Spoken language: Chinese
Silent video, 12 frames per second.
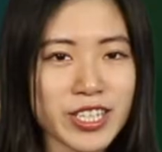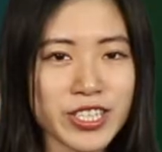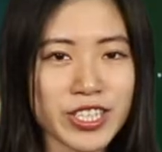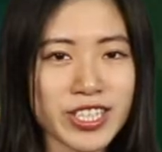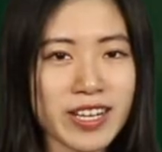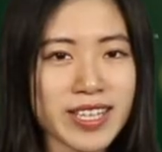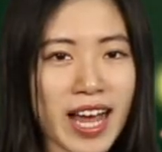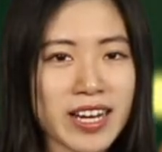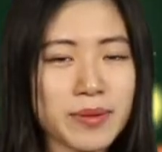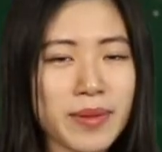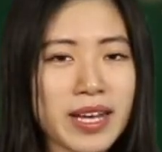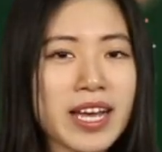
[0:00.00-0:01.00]
时尚达
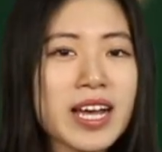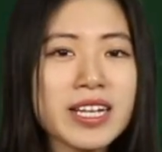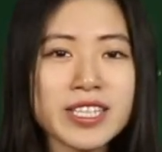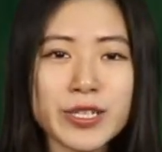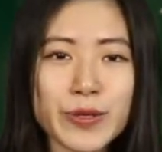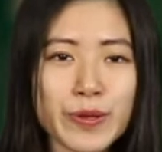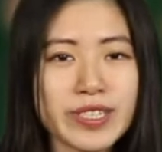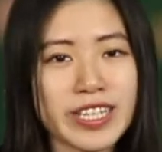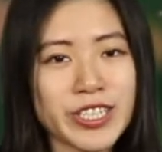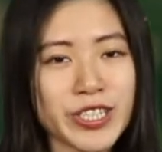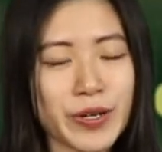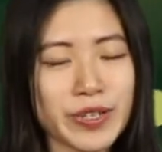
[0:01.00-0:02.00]
人们几乎
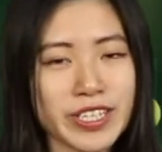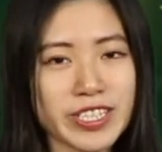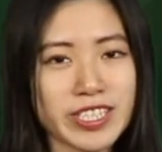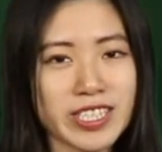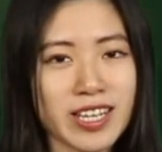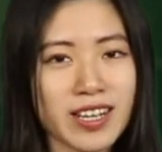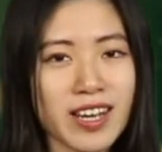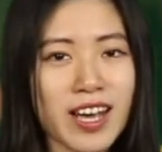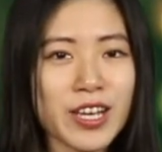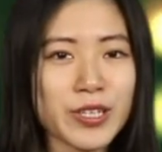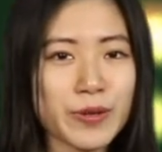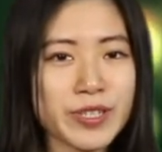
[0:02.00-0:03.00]
人手一只。
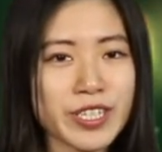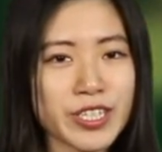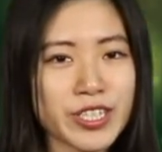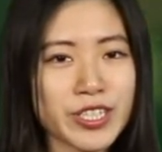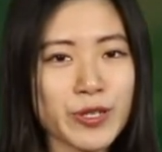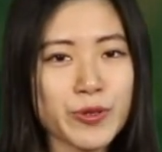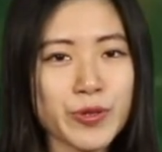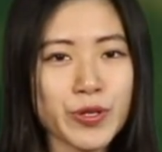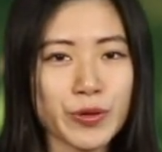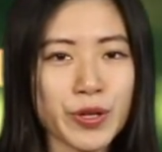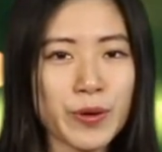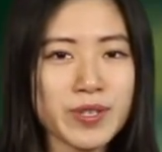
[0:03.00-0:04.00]
尤其是具
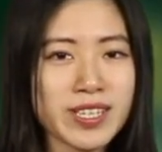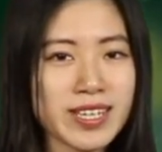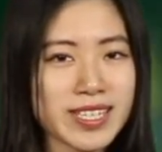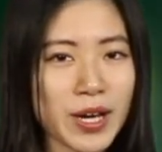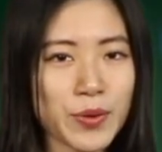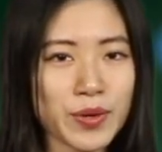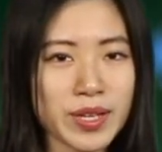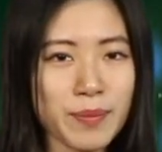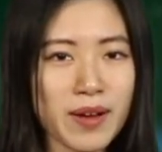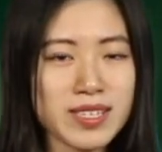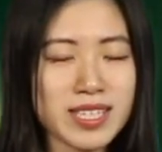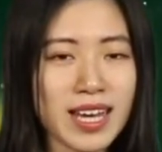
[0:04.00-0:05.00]
有透色效果的
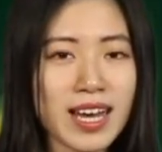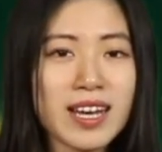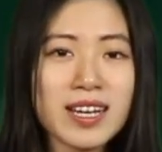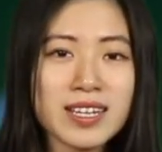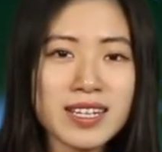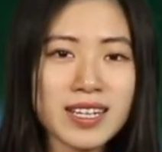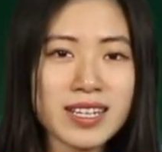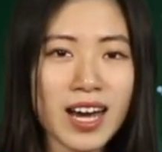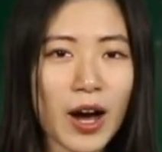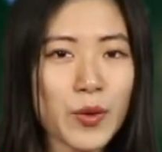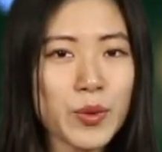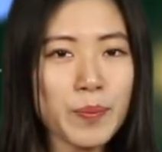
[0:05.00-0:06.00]
帽子，可以
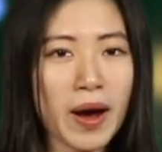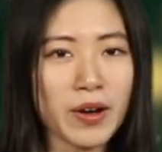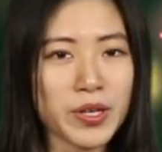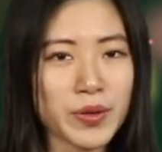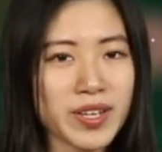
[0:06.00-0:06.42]
毫无保留